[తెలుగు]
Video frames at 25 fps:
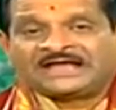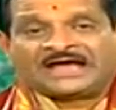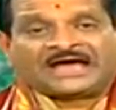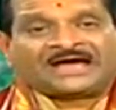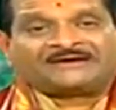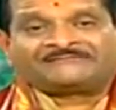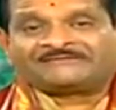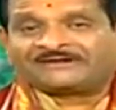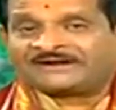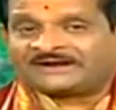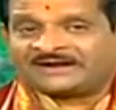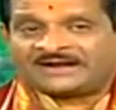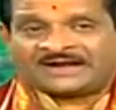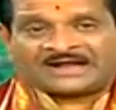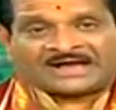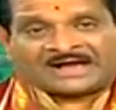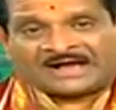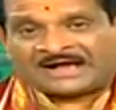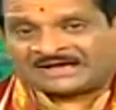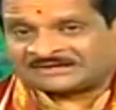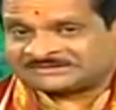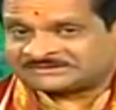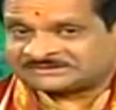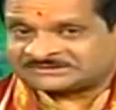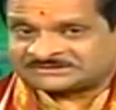యావన్న
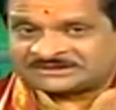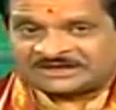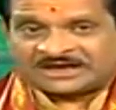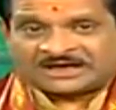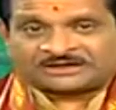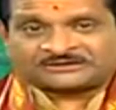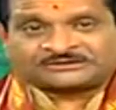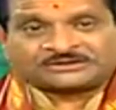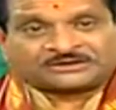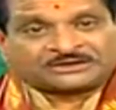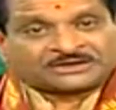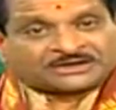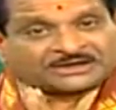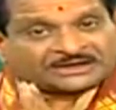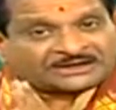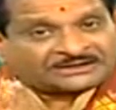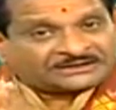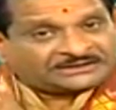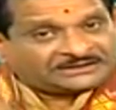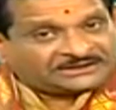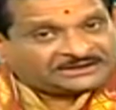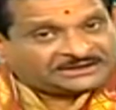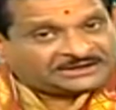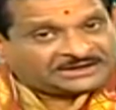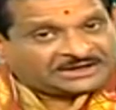అస్తాత్
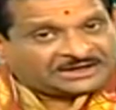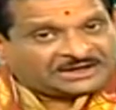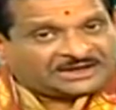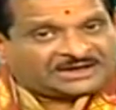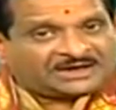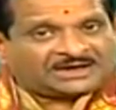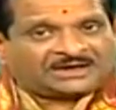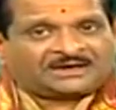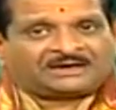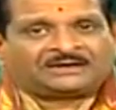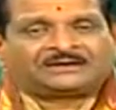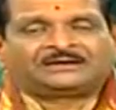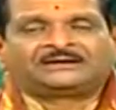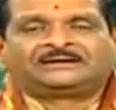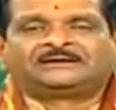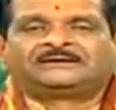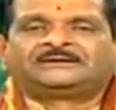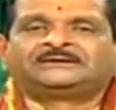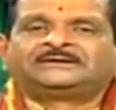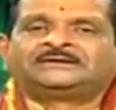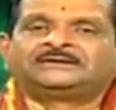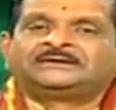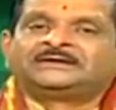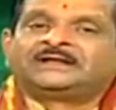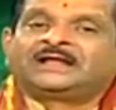కృత్తికా
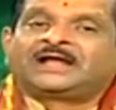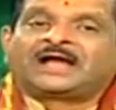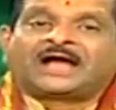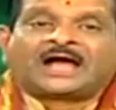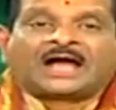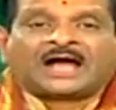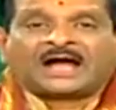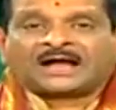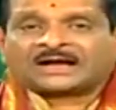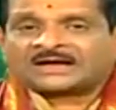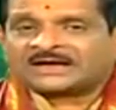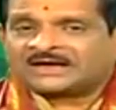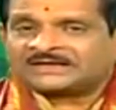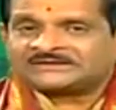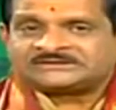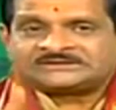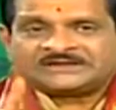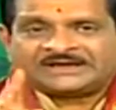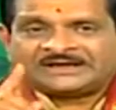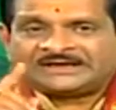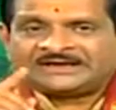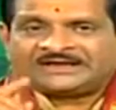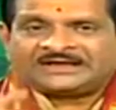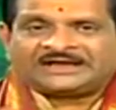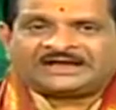
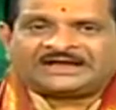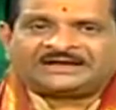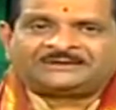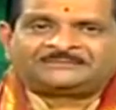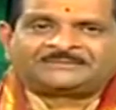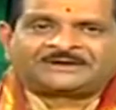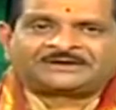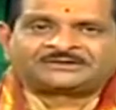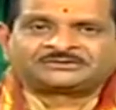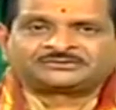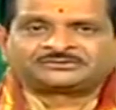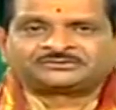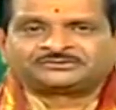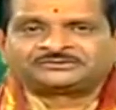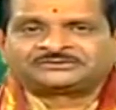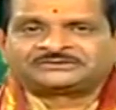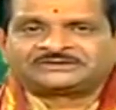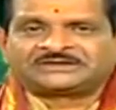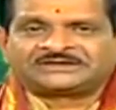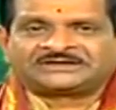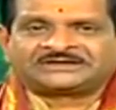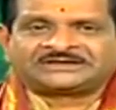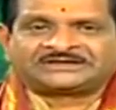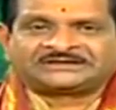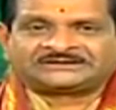ఆకాశాన్ని కానీ మనం
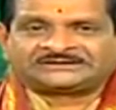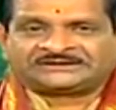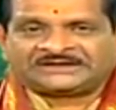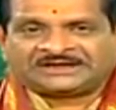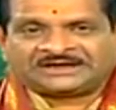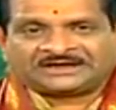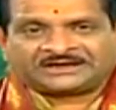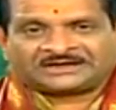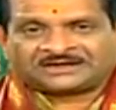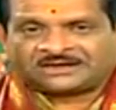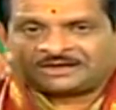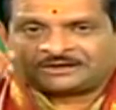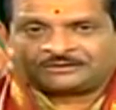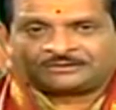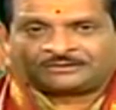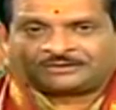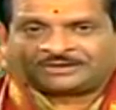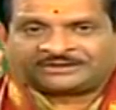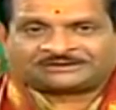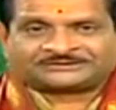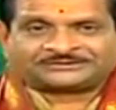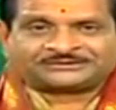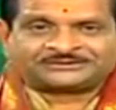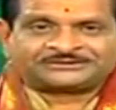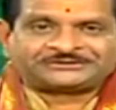చూసినట్టయితే
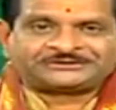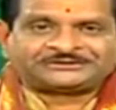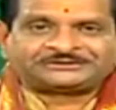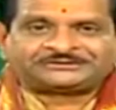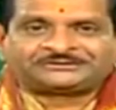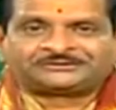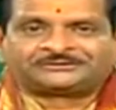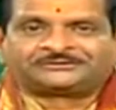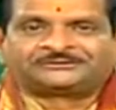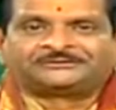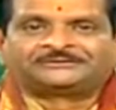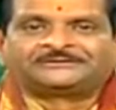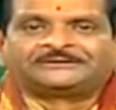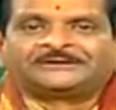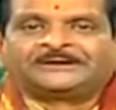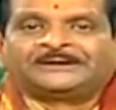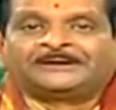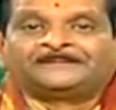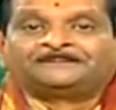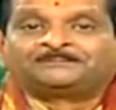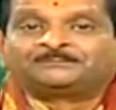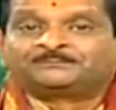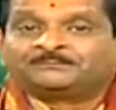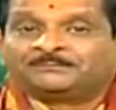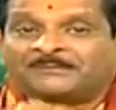ఖగోళ దృష్టితో
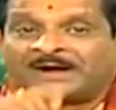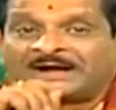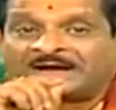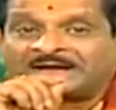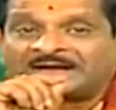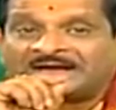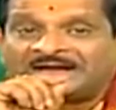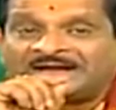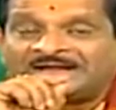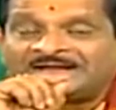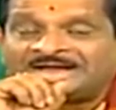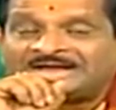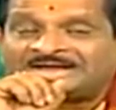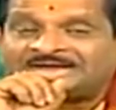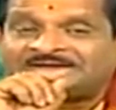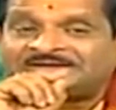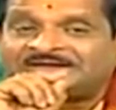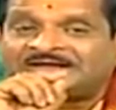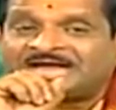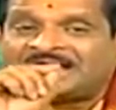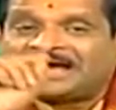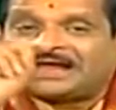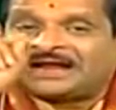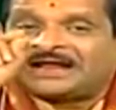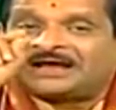
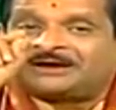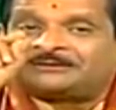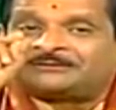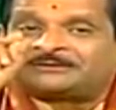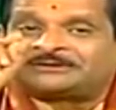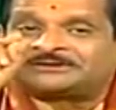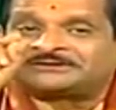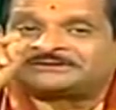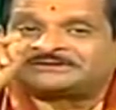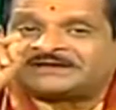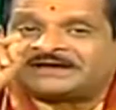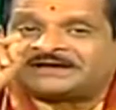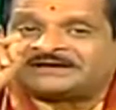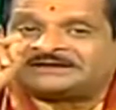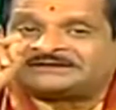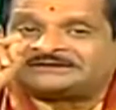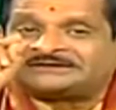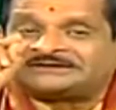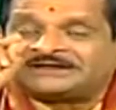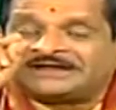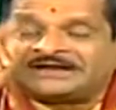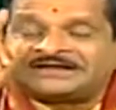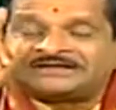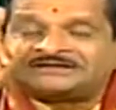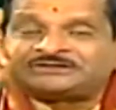మంగళికత్తి అలా ఒకసారి
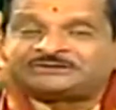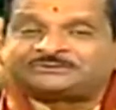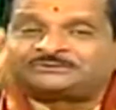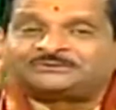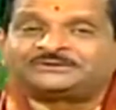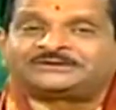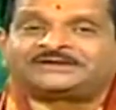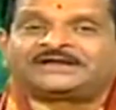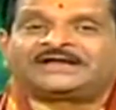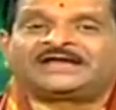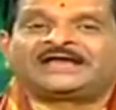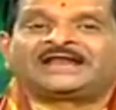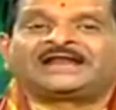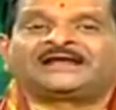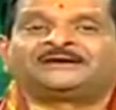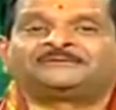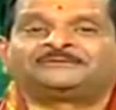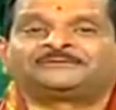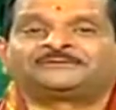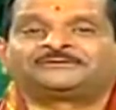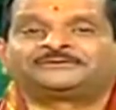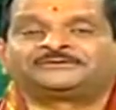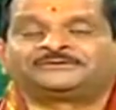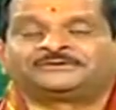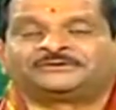తెరిచి ఉంటే ఎలా
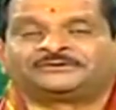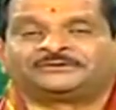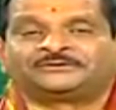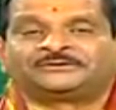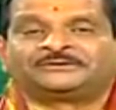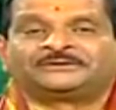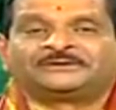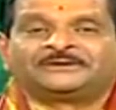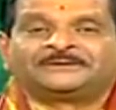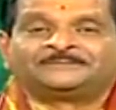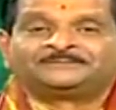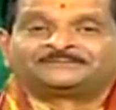ఉంటుందో